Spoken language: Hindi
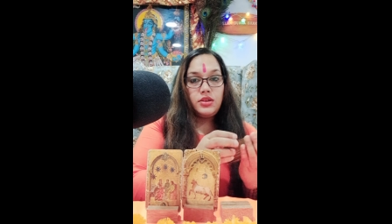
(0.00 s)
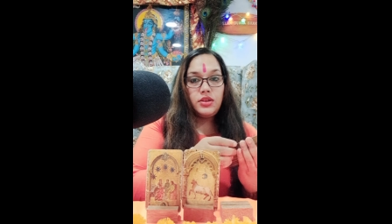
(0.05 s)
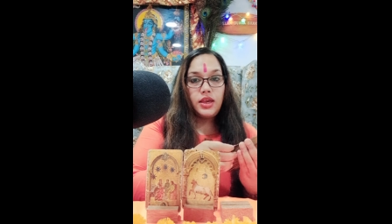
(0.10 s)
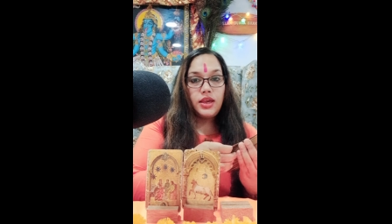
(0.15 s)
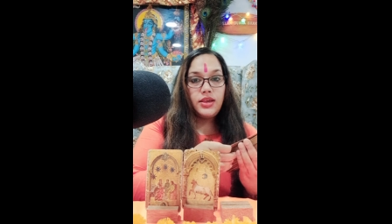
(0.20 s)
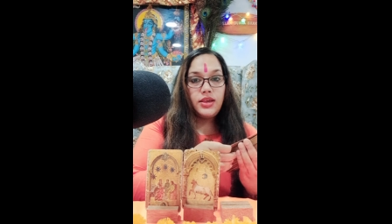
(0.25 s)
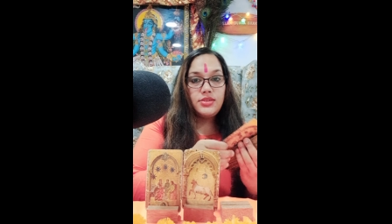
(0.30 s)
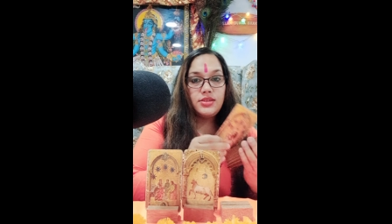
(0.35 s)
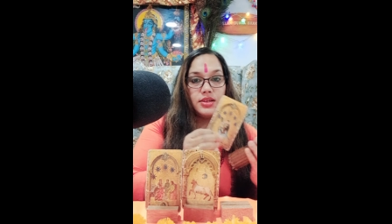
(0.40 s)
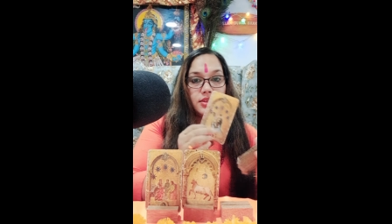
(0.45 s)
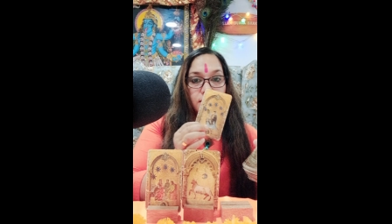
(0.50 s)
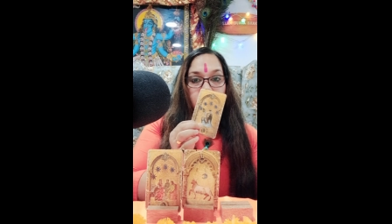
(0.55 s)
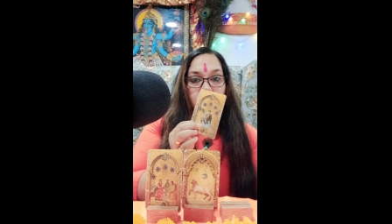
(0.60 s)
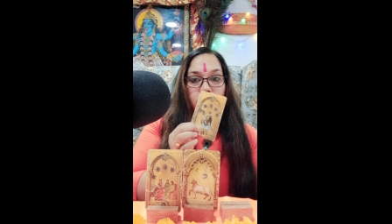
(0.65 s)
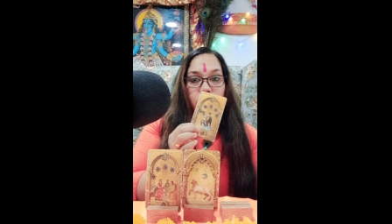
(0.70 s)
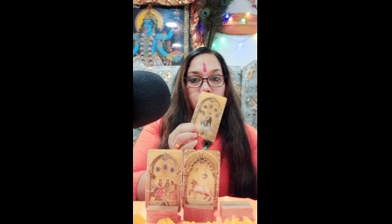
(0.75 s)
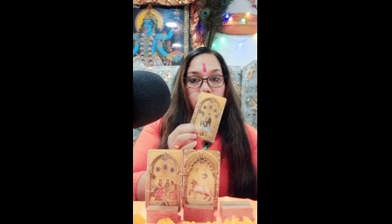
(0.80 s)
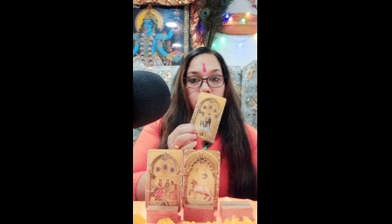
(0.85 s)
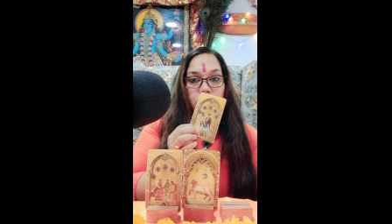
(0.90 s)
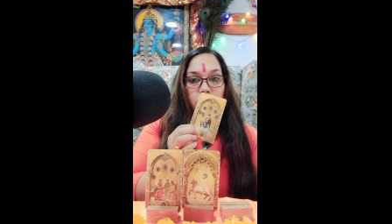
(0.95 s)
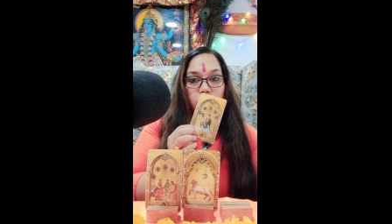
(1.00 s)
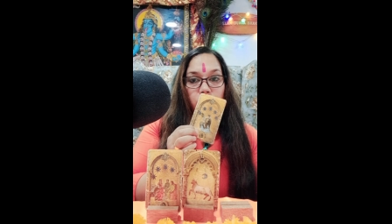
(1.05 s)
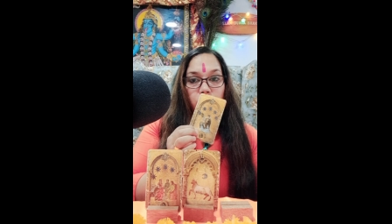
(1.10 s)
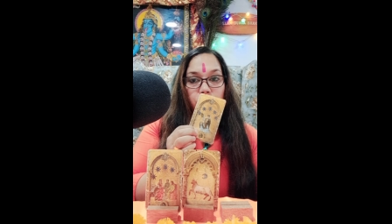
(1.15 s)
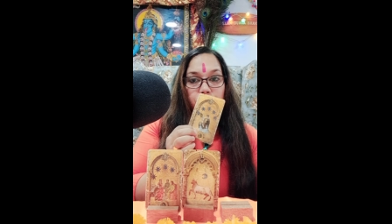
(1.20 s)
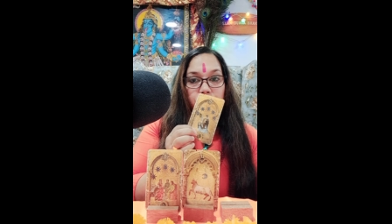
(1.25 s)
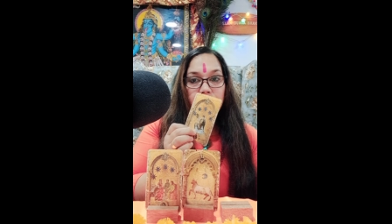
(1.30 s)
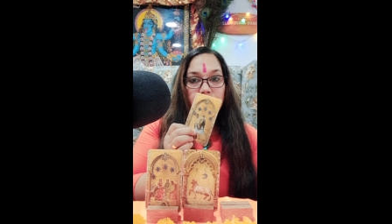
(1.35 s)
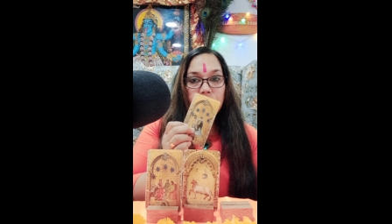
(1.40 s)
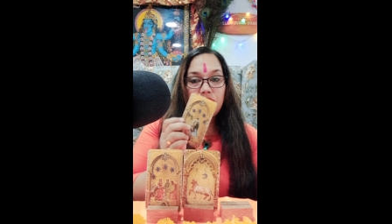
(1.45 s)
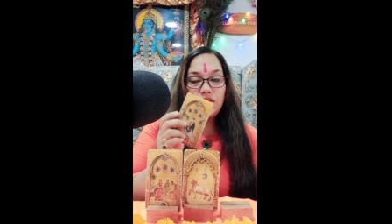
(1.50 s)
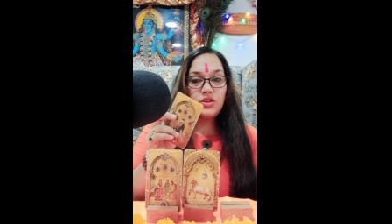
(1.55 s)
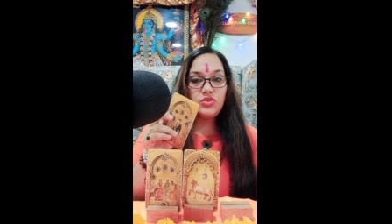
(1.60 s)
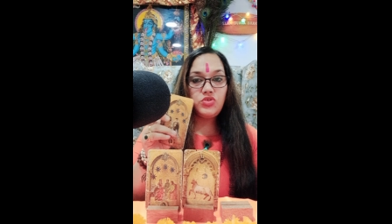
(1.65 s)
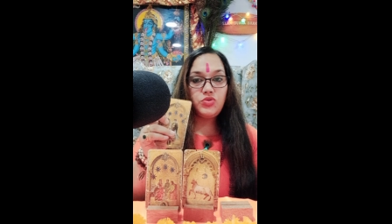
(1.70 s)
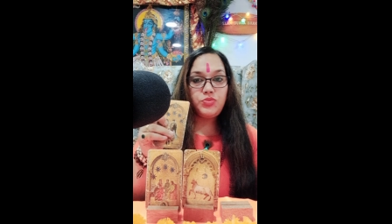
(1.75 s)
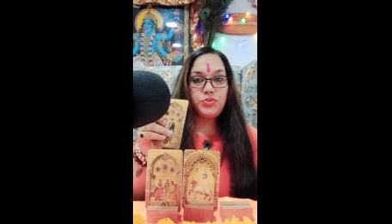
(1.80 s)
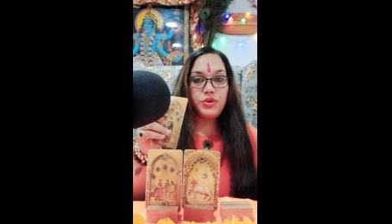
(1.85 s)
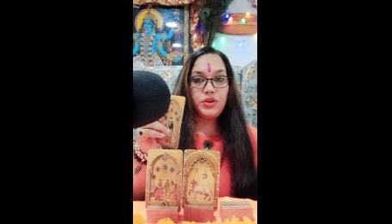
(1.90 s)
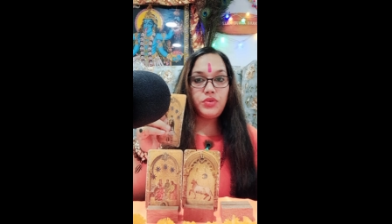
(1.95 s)
कह सकते हैं कि कोई पर्सन है
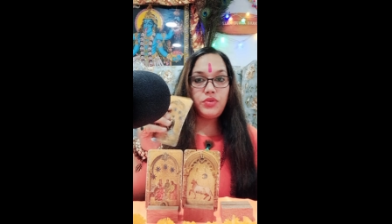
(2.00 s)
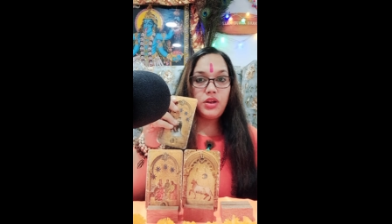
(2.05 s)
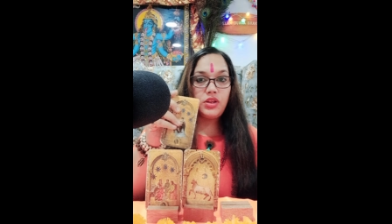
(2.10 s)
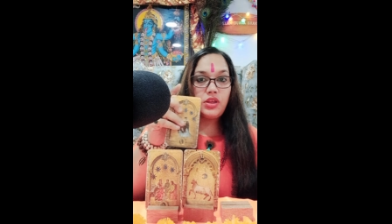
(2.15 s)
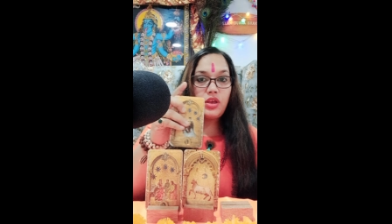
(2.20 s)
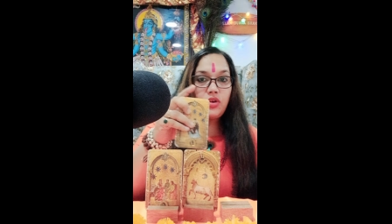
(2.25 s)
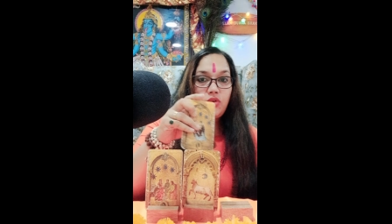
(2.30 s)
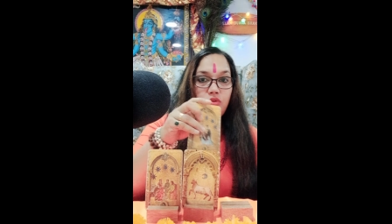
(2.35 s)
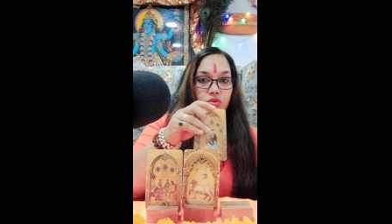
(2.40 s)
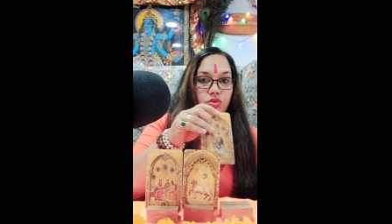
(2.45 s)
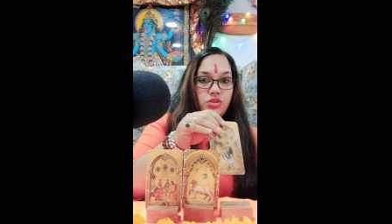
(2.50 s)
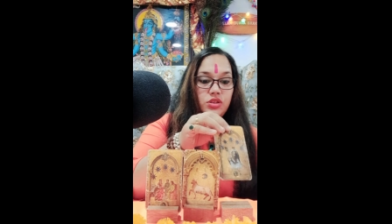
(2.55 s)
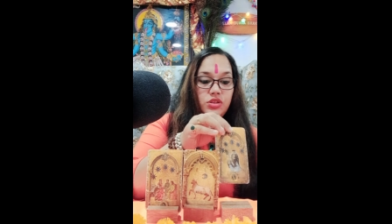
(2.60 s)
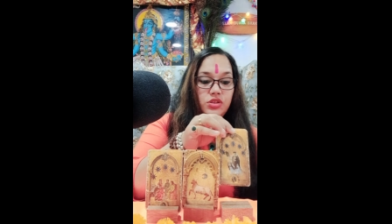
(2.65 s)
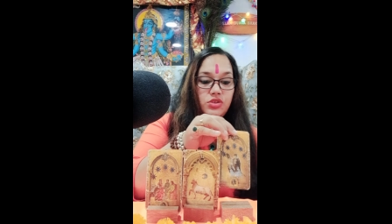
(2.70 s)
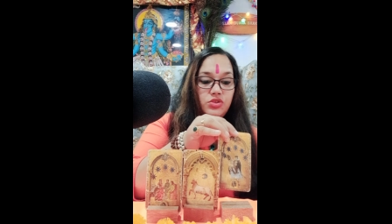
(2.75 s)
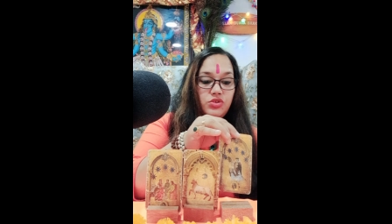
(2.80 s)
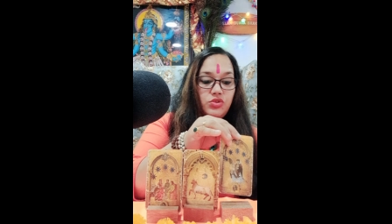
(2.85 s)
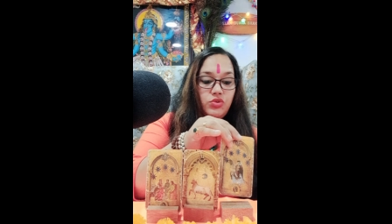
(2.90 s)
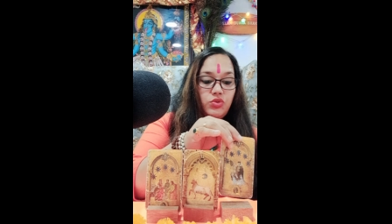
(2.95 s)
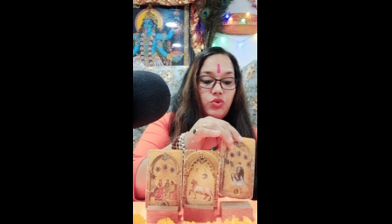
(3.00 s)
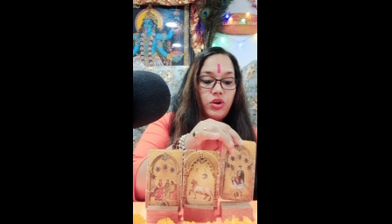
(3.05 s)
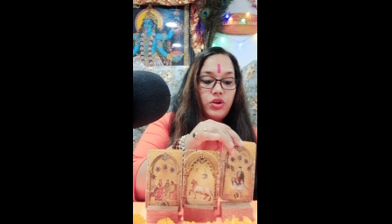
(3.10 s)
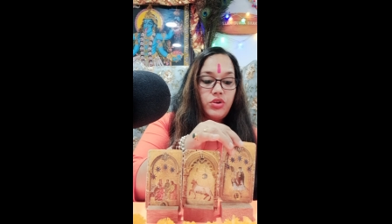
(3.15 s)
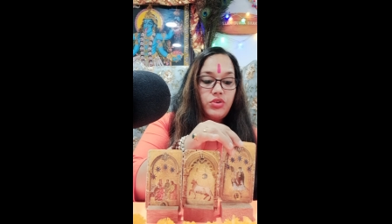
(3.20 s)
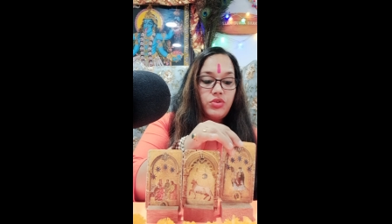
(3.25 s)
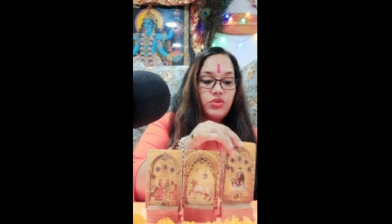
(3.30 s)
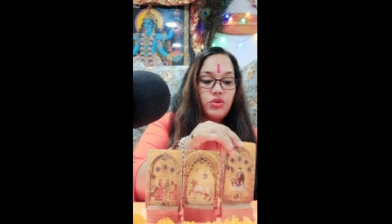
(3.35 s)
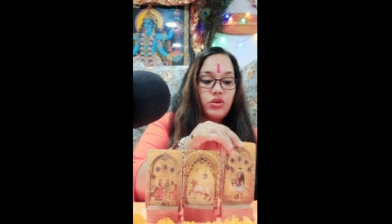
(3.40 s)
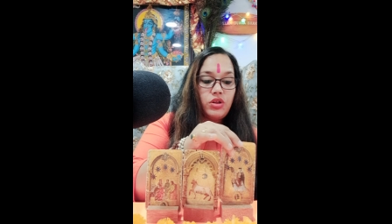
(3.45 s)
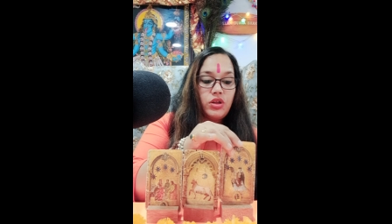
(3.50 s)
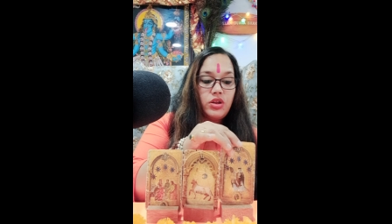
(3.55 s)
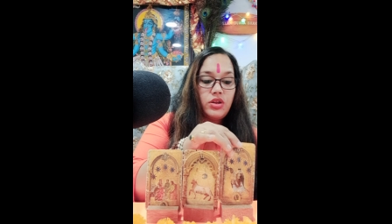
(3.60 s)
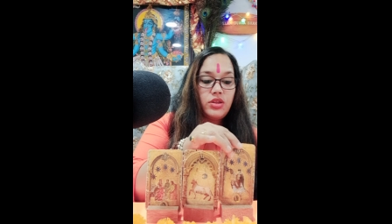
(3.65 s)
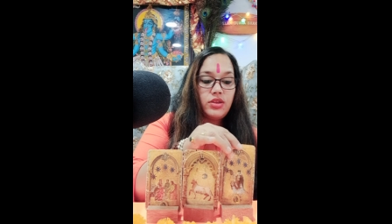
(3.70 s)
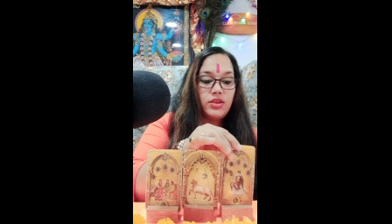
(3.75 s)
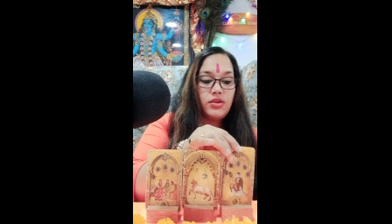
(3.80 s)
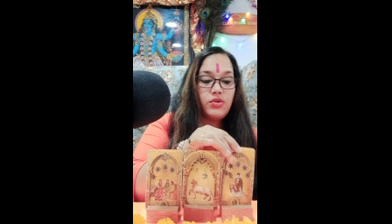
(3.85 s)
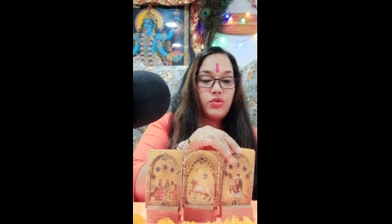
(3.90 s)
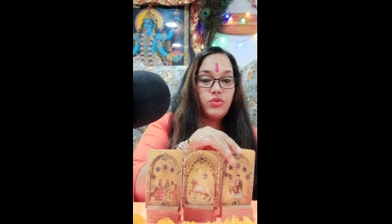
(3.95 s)
जो परिवार के कुछ सदस्यों को कंट्रोल करने
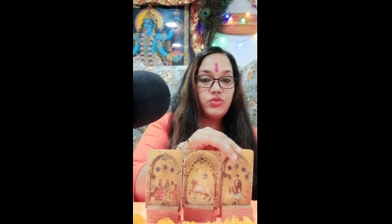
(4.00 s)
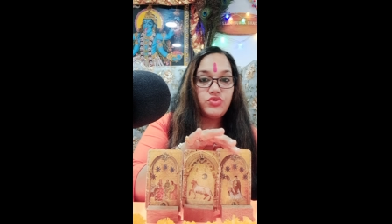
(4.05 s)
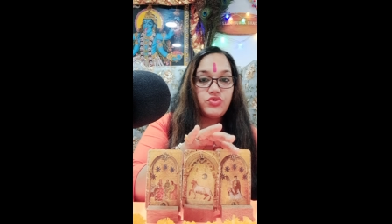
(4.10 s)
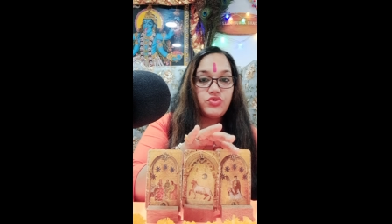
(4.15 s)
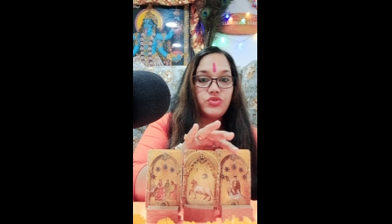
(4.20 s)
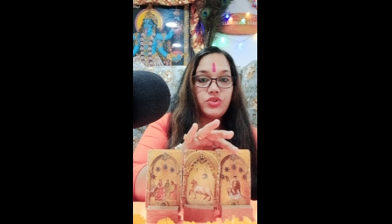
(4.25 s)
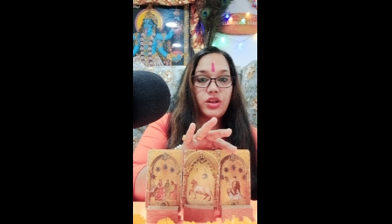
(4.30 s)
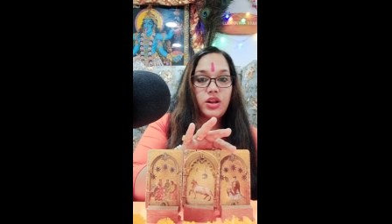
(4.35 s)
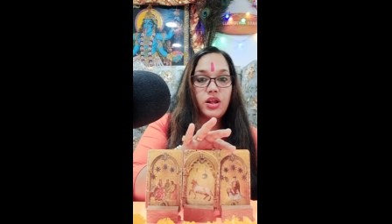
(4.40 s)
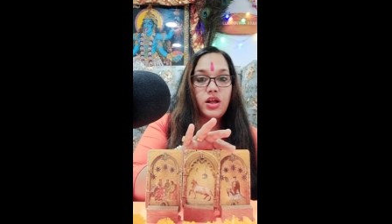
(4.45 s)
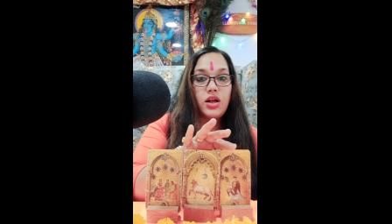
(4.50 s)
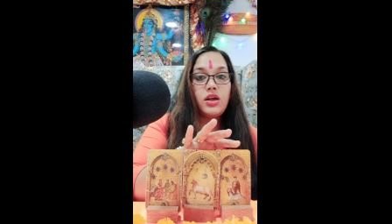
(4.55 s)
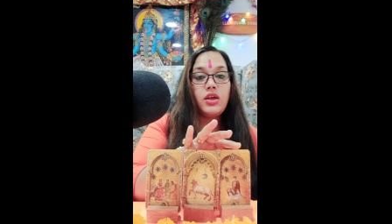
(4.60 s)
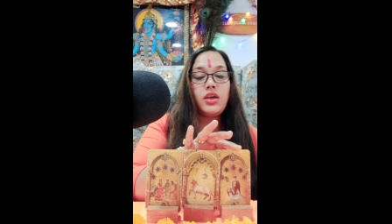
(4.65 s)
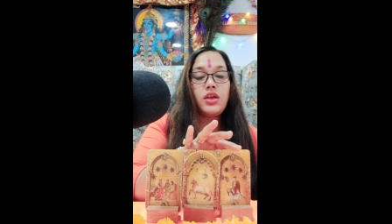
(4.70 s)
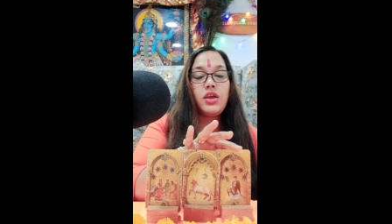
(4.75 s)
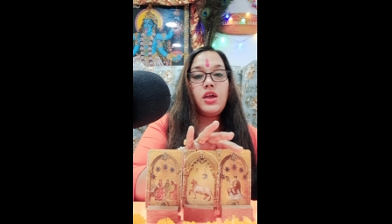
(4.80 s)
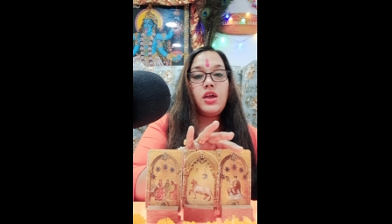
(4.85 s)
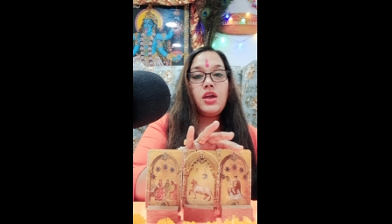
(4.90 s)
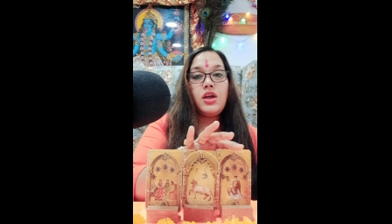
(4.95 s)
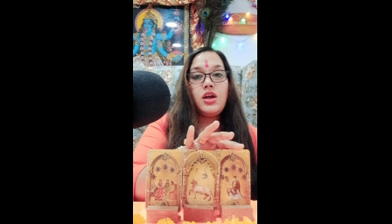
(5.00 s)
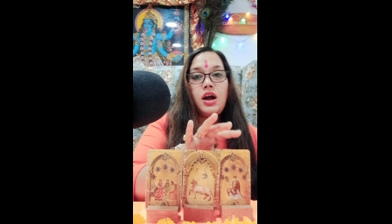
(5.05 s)
की कोशिश कर रहा है